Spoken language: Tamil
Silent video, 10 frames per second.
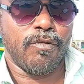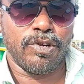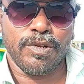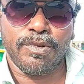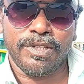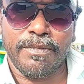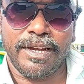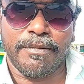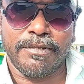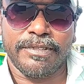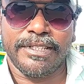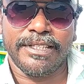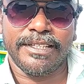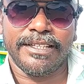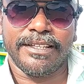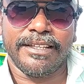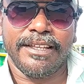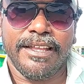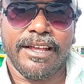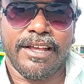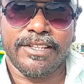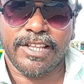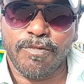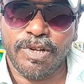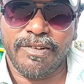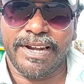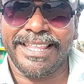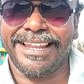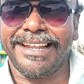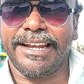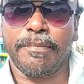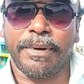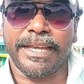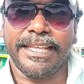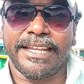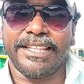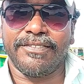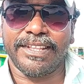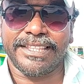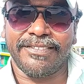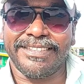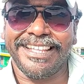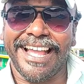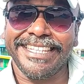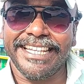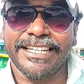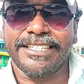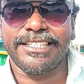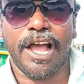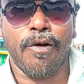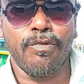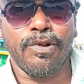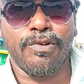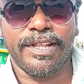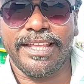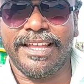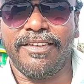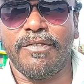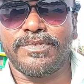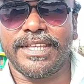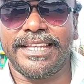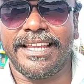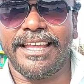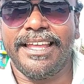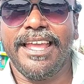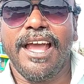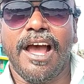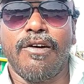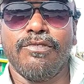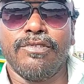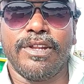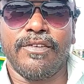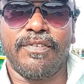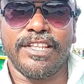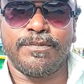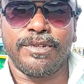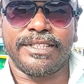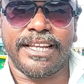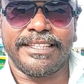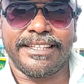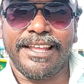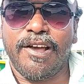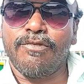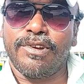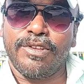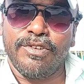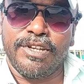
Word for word: ஒட்டுமொத்தமாக நம்ம வந்து சமூக வலைதளங்களில் பயணிக்கிற இந்த விதத்தை வந்து அங்கீகரித்து அவங்களுடைய வெப்சைட்டில் அவங்களுடைய ஃபேஸ்புக் தளத்தில் அவங்களுடைய